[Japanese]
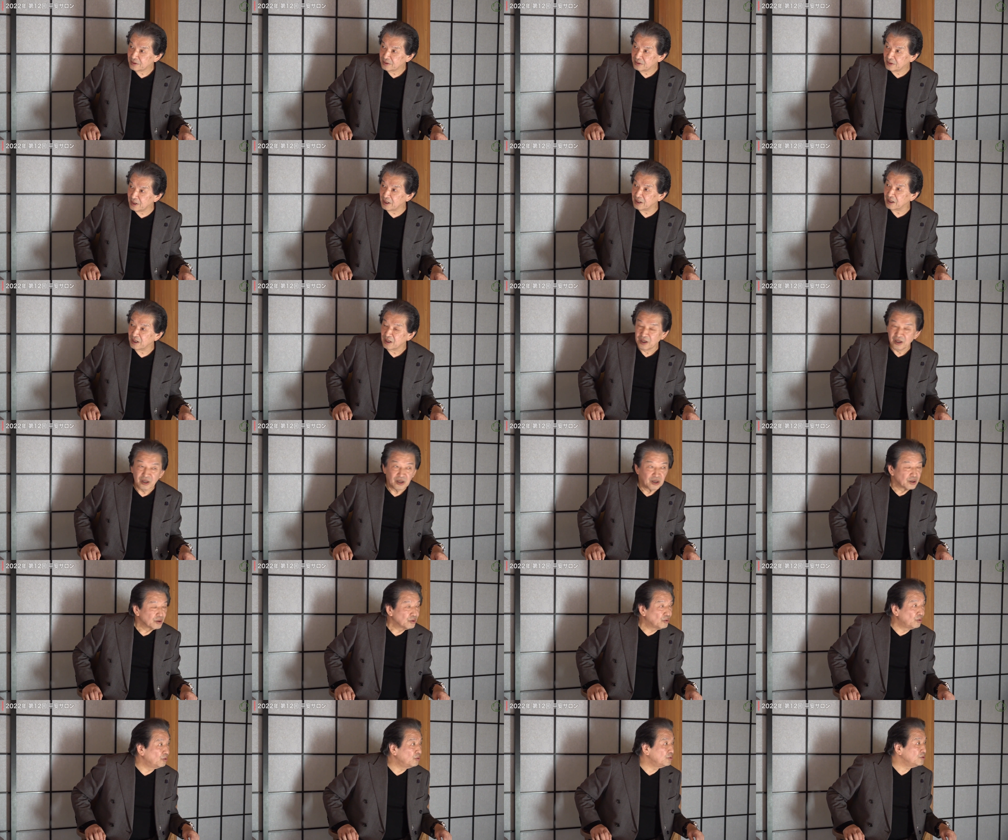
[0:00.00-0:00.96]
で
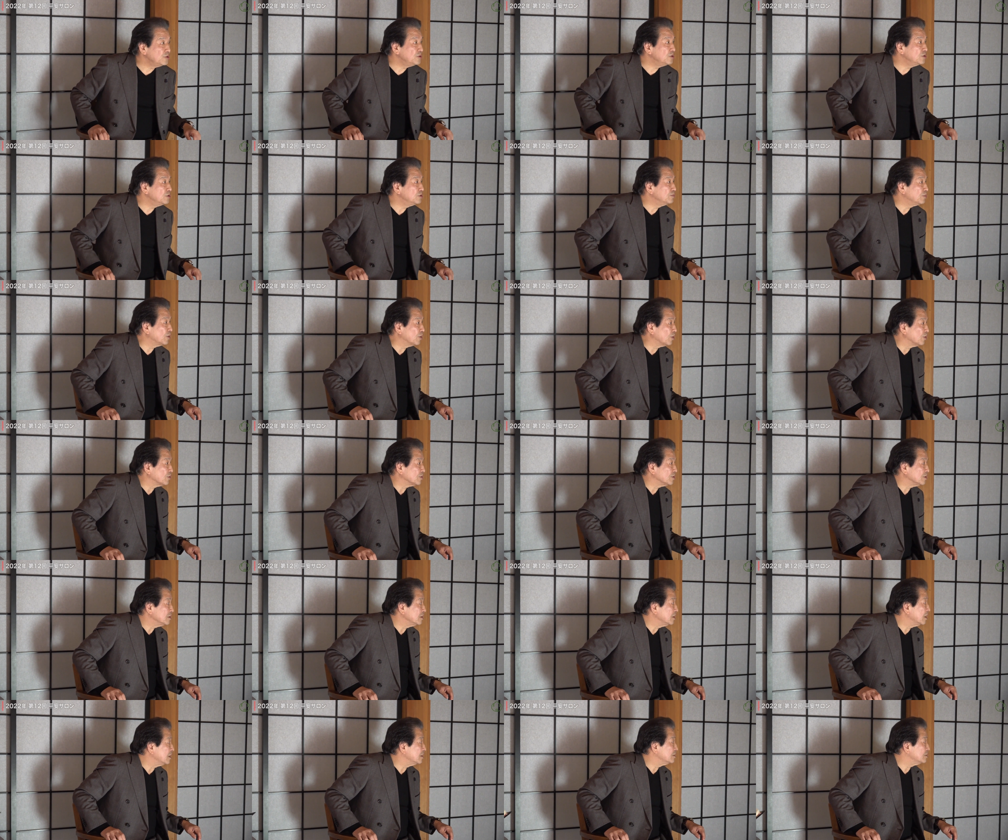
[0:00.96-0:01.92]
こういうも
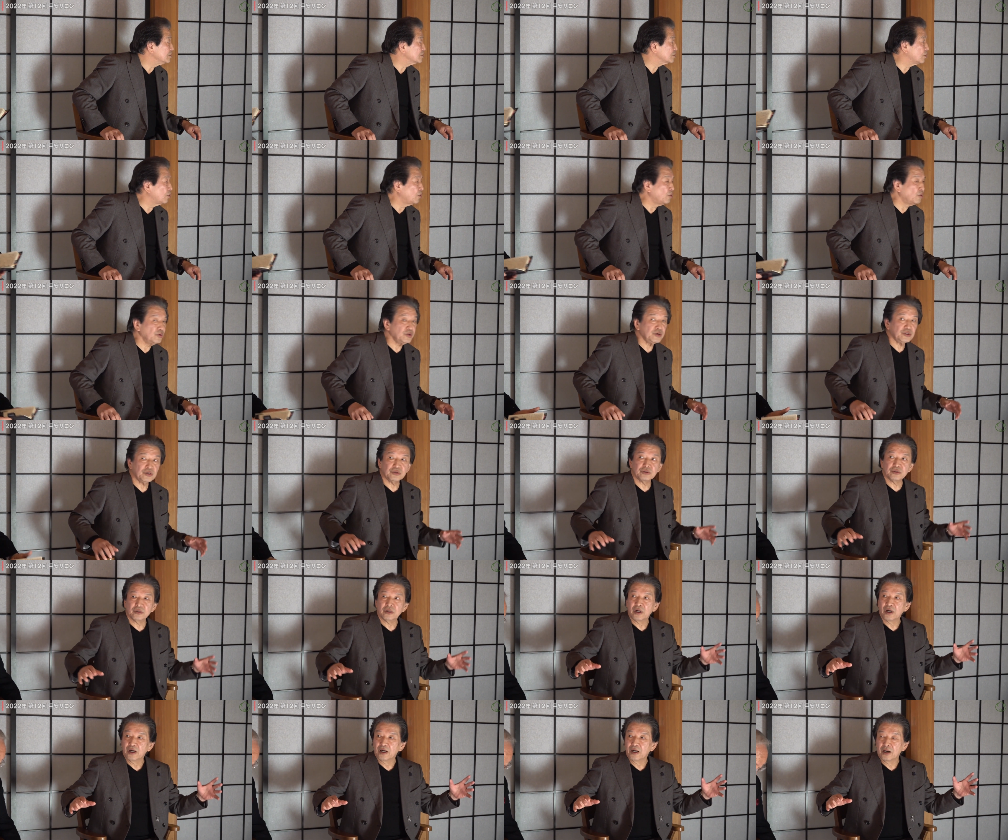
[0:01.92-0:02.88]
のでこうい
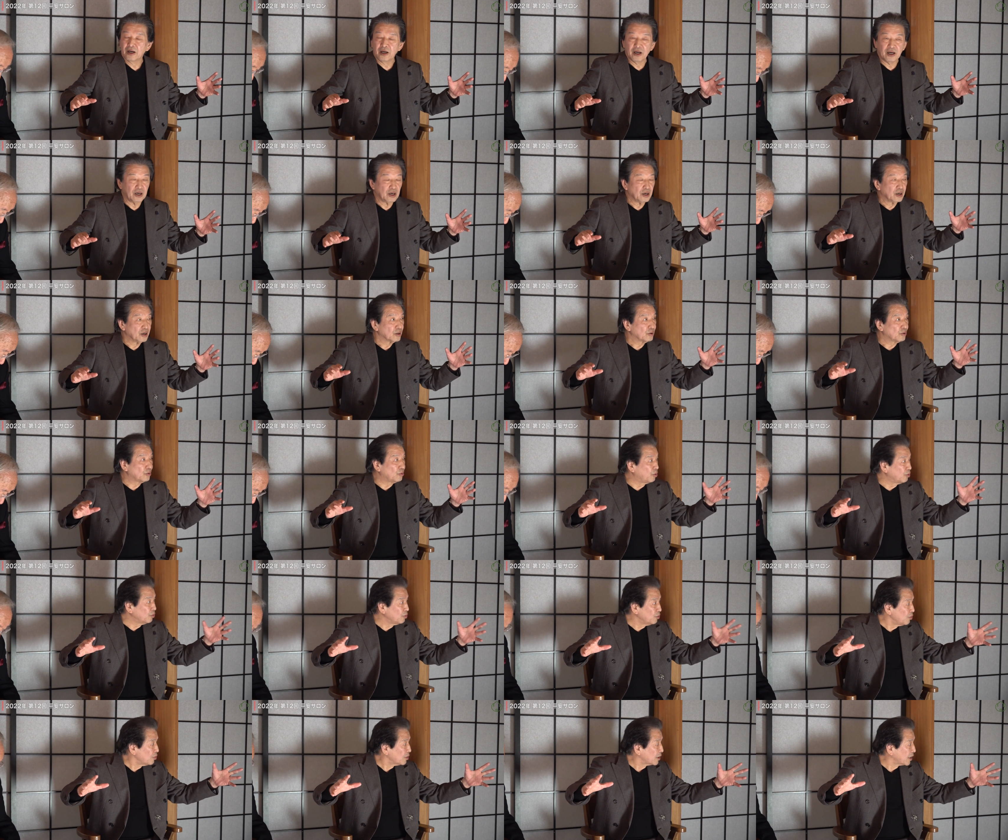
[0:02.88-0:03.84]
う
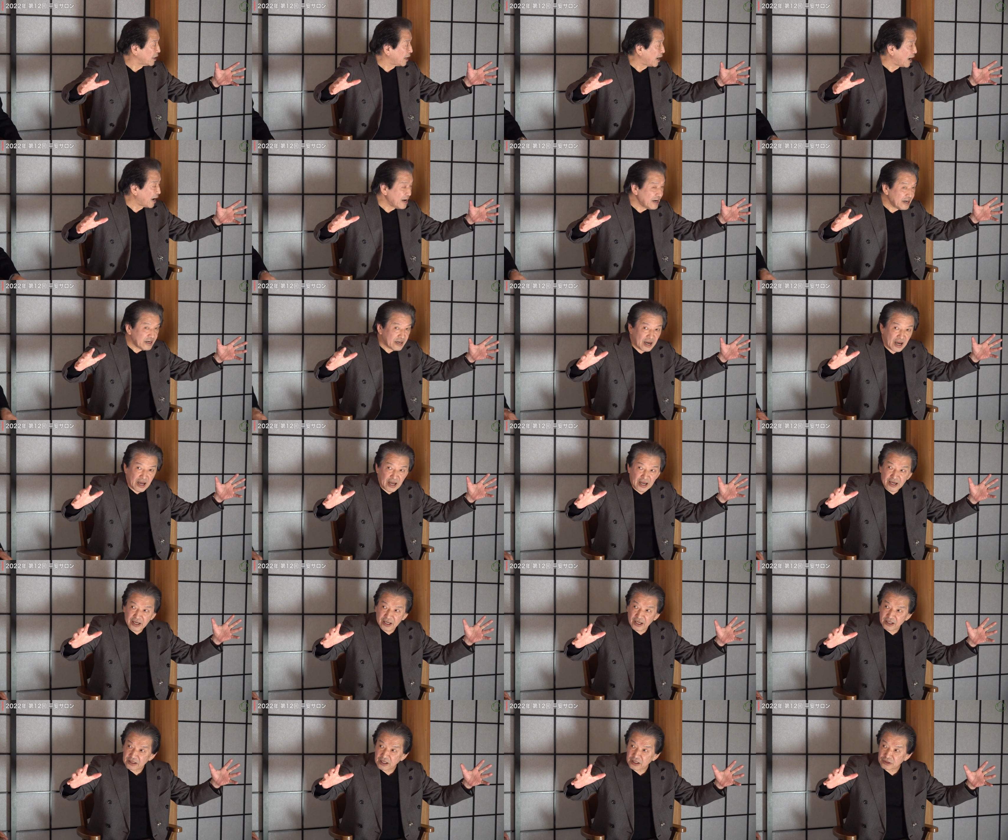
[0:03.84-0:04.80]
この考
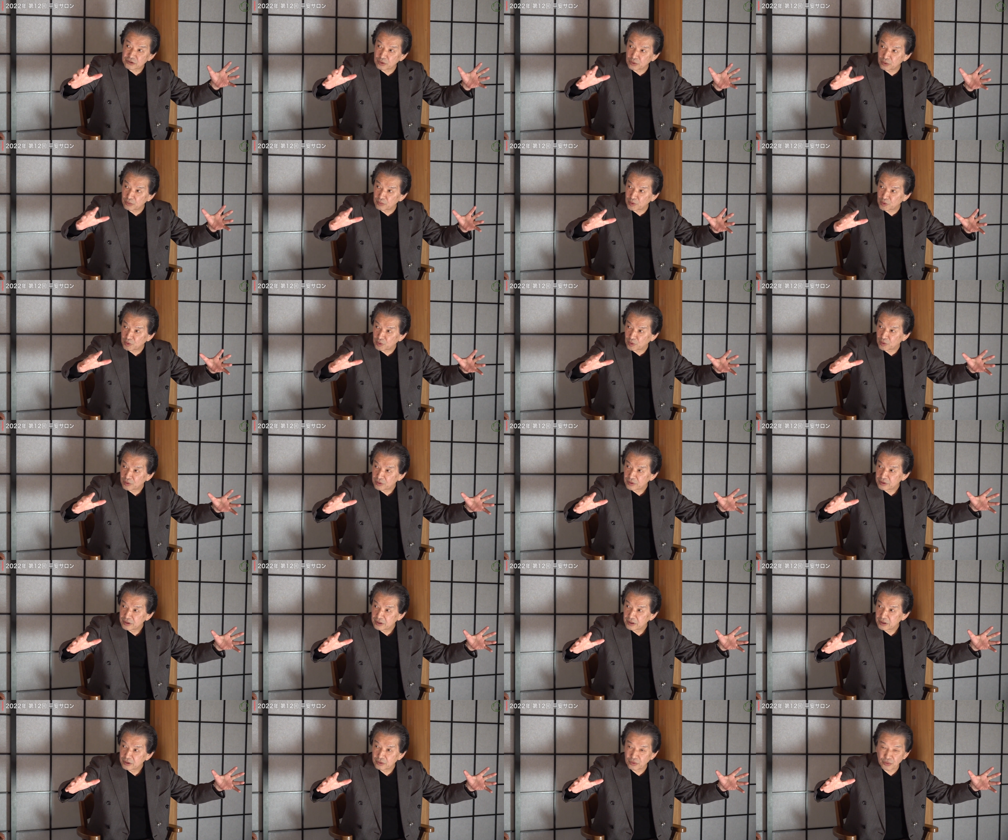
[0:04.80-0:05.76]
え方そのもの
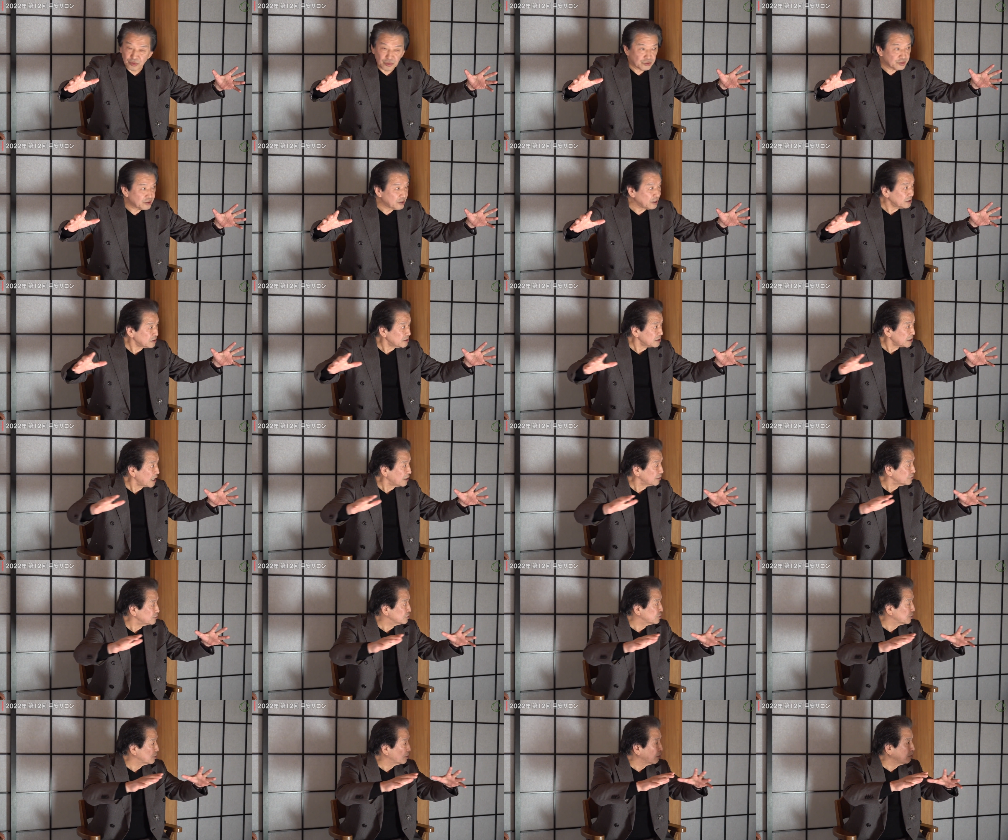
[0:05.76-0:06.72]
この哲
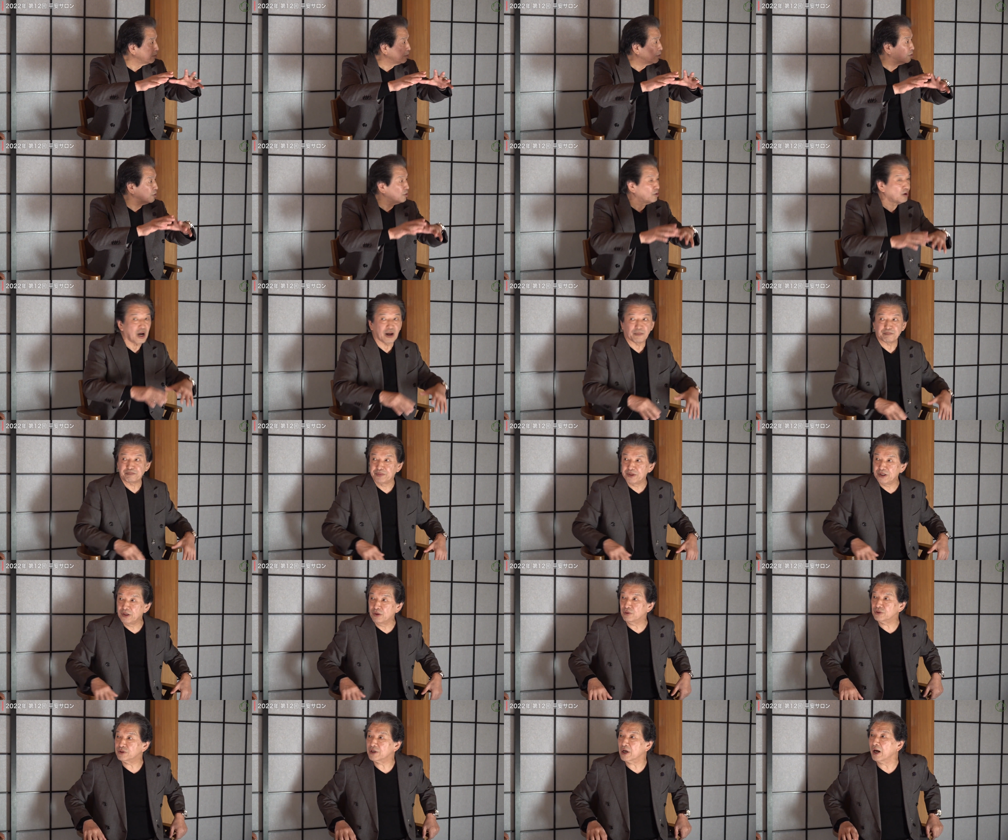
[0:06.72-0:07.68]
学そのものが
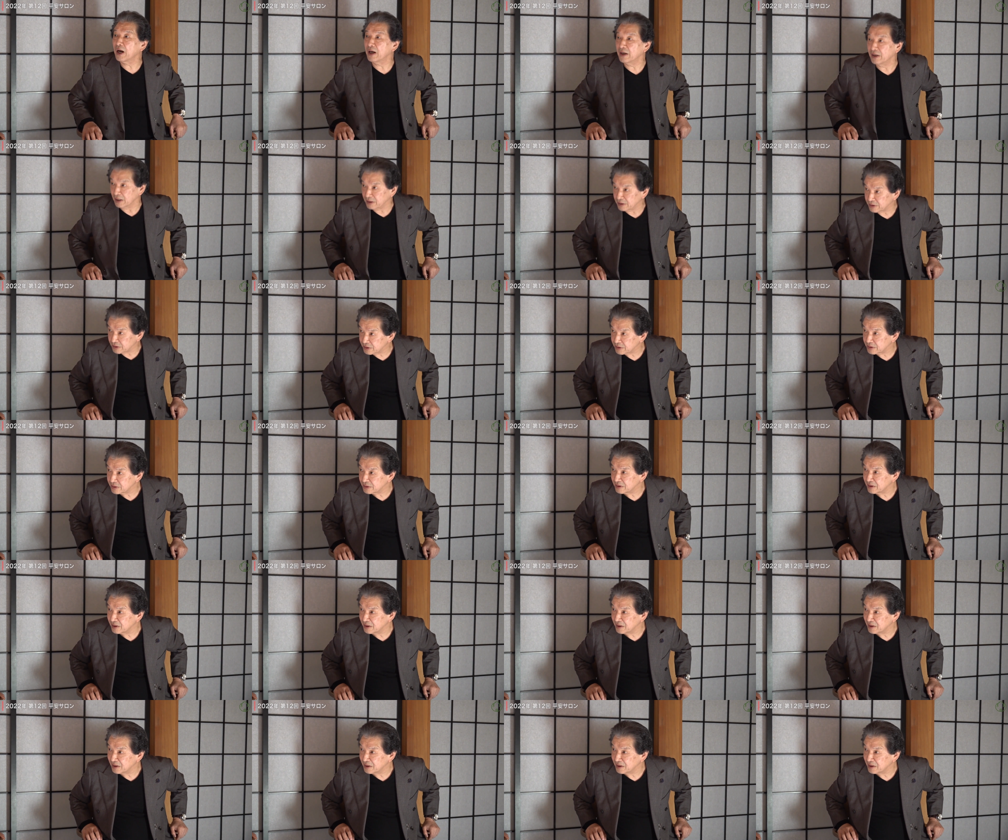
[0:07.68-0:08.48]
美の世界なんです